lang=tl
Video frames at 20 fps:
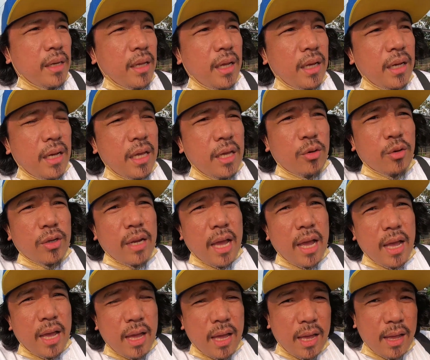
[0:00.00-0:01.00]
pinili ko na
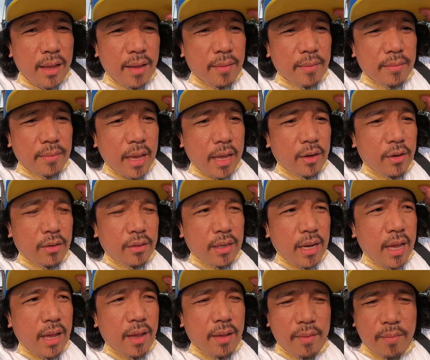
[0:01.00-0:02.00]
ano
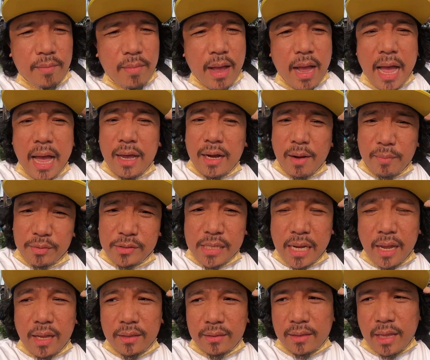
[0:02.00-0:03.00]
na makaharap
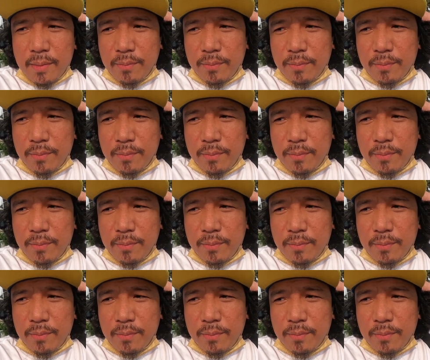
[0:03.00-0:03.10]
siya.